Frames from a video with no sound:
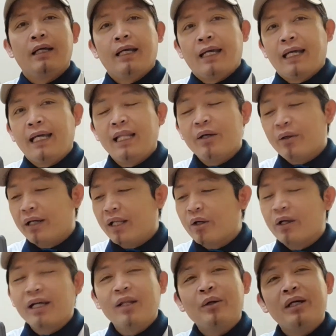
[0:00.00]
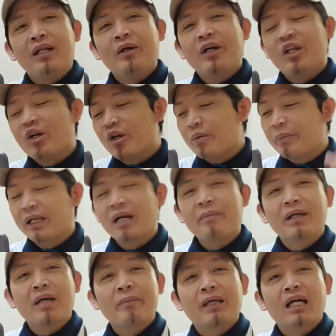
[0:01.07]
Hello, hello, hello, hello, hello. Mega,
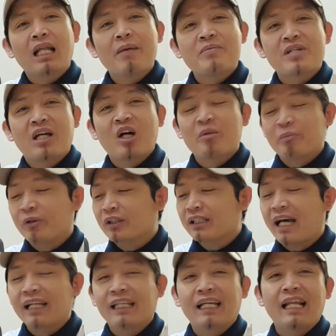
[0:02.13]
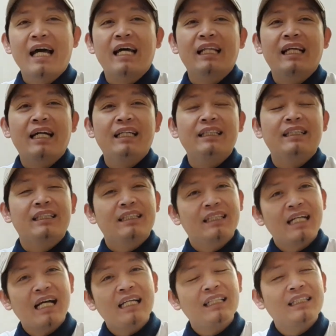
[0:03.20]
mega, mega love shoutout po sa ating lahat guys.
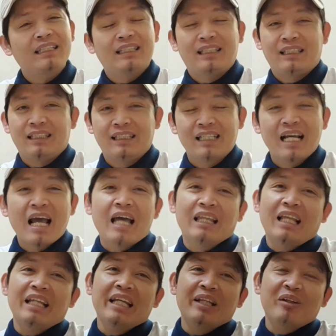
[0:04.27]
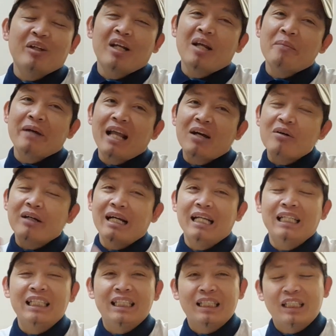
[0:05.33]
Guys, nandito na naman ako
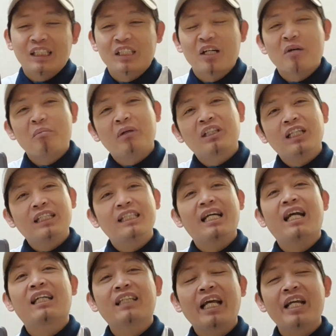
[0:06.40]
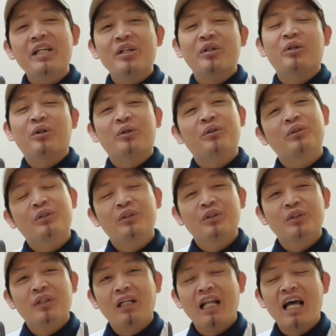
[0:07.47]
guys. Magsishare sa inyo
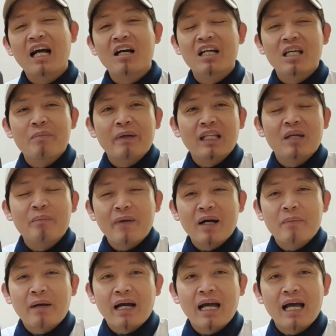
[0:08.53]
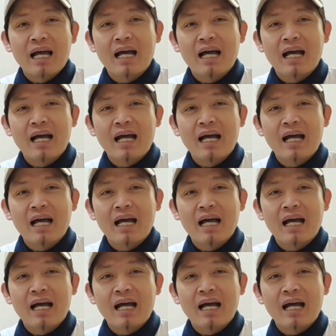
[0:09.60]
ng iba't ibang mga